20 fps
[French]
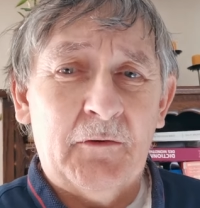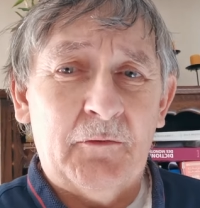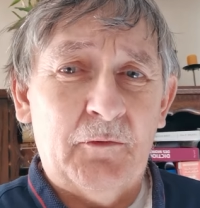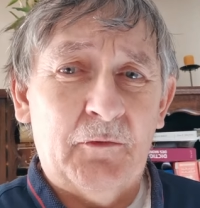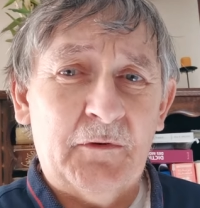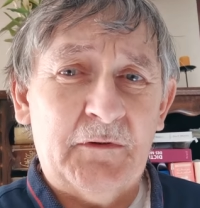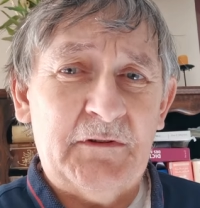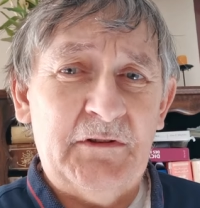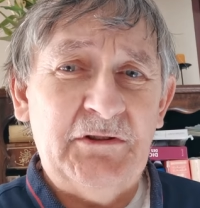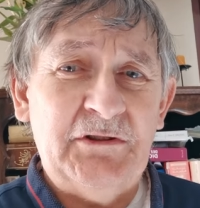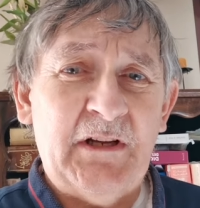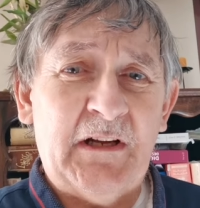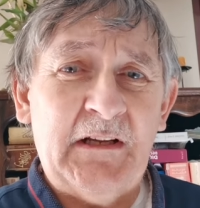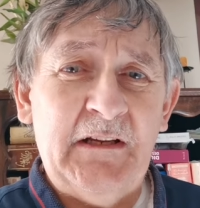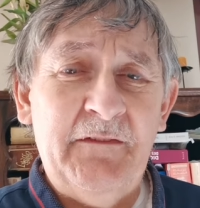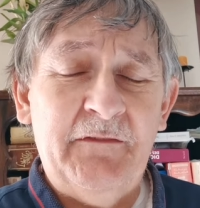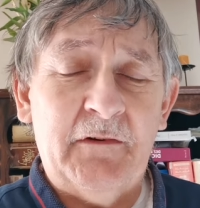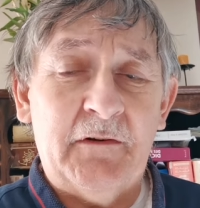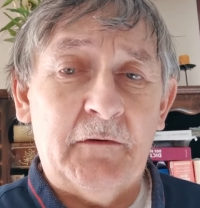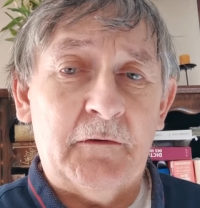Donc si
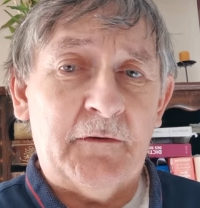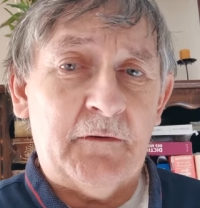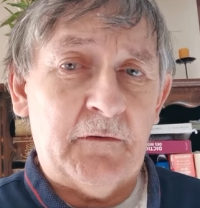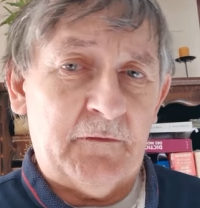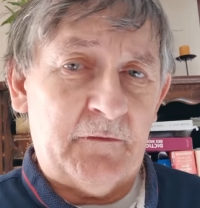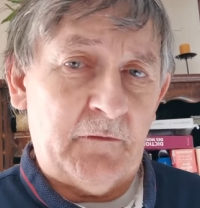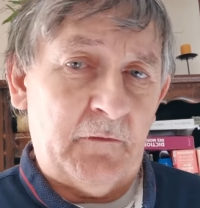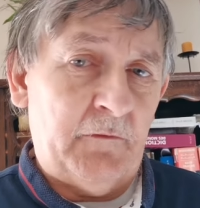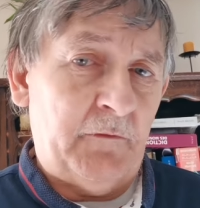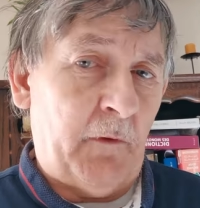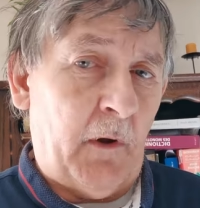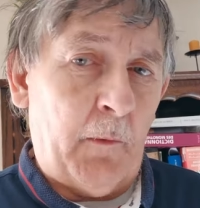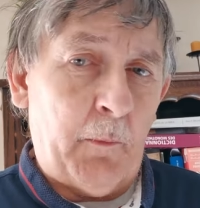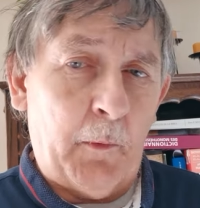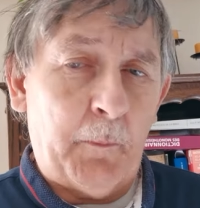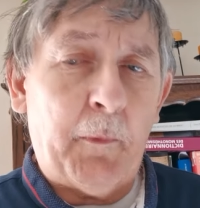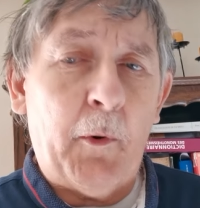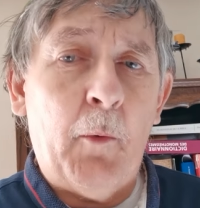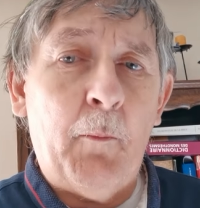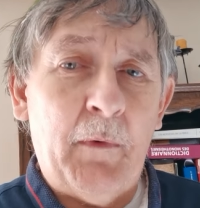j'arrive à
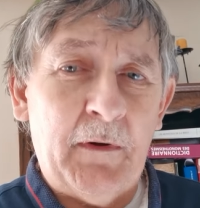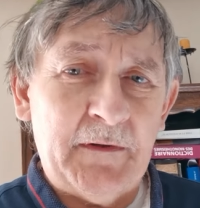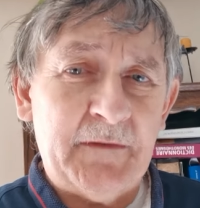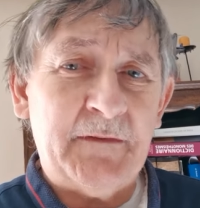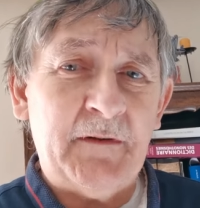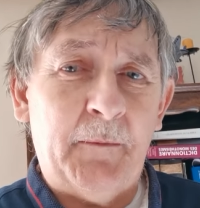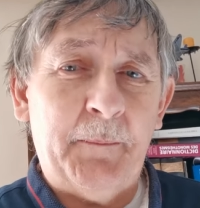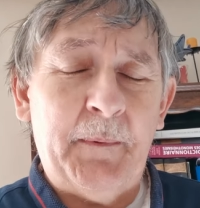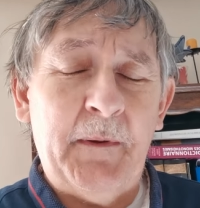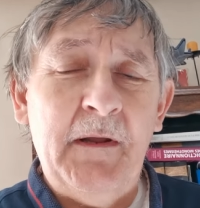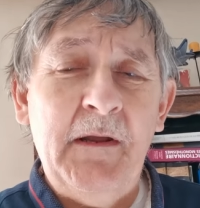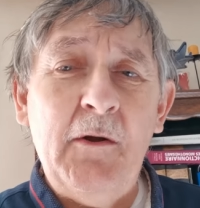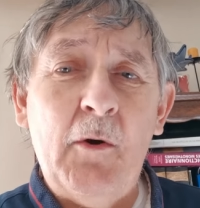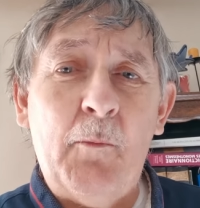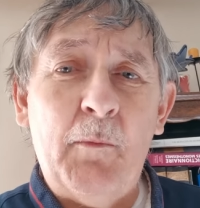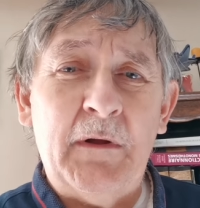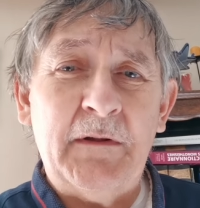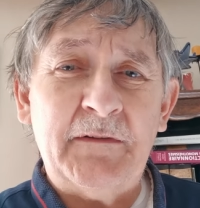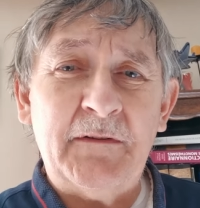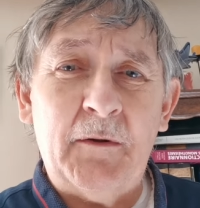peu près au moins 100 pays,
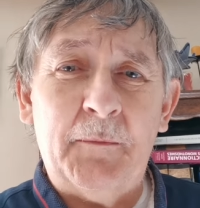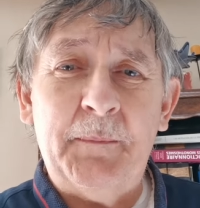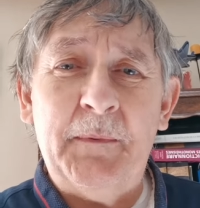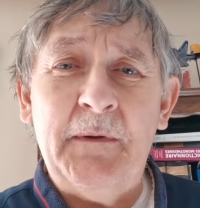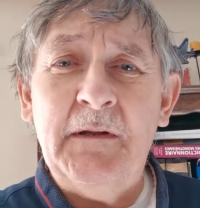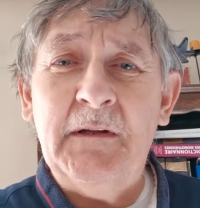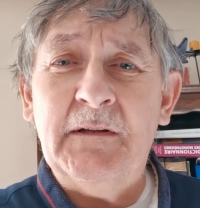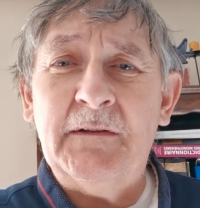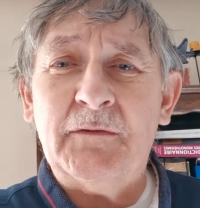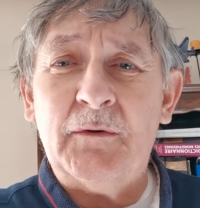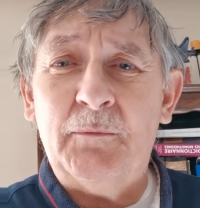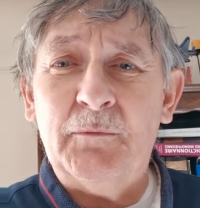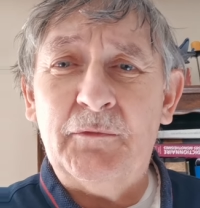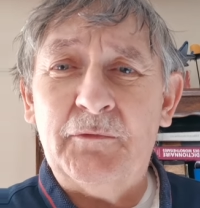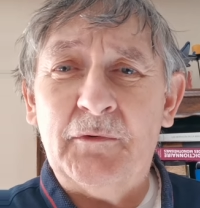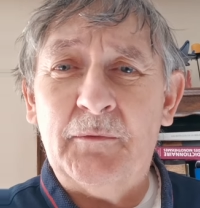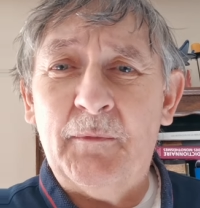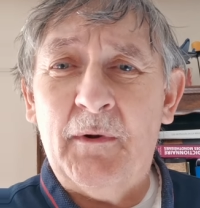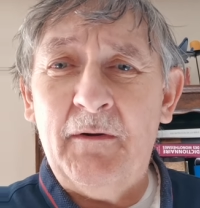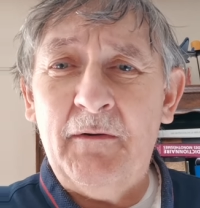au moins 100 pays qui sont
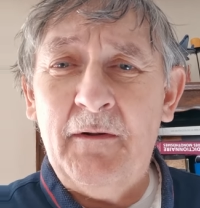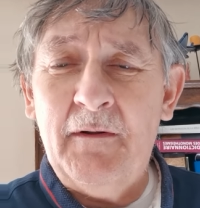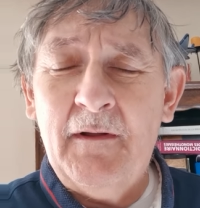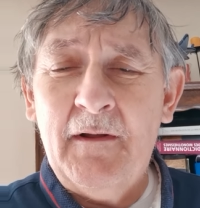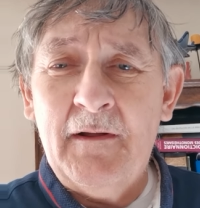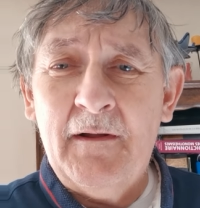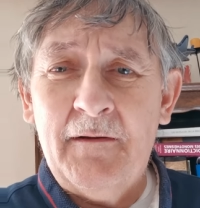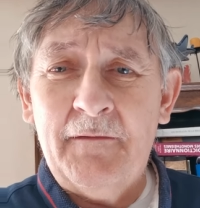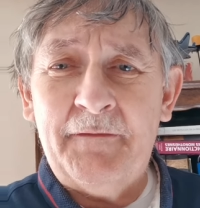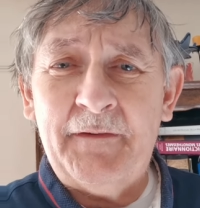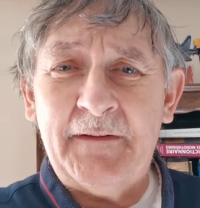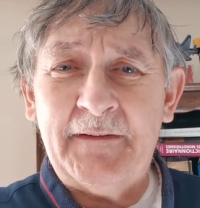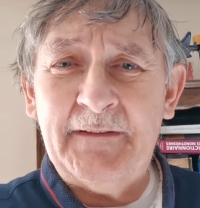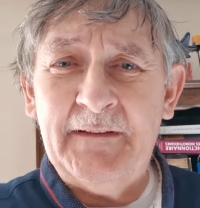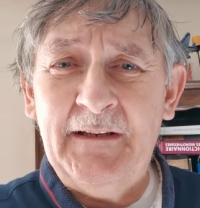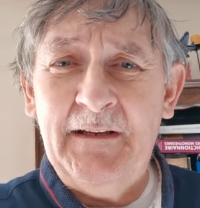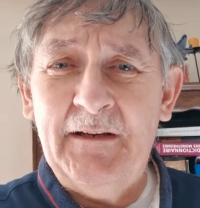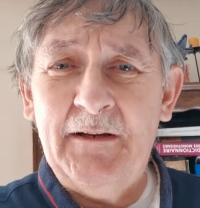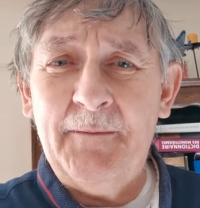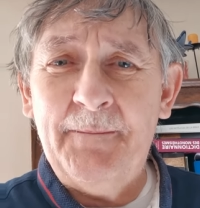musulmans,
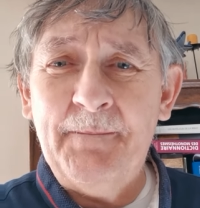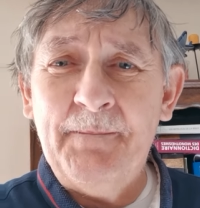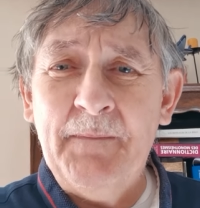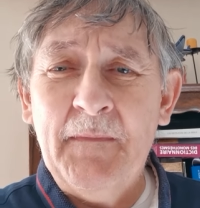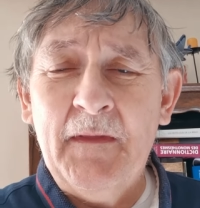facile,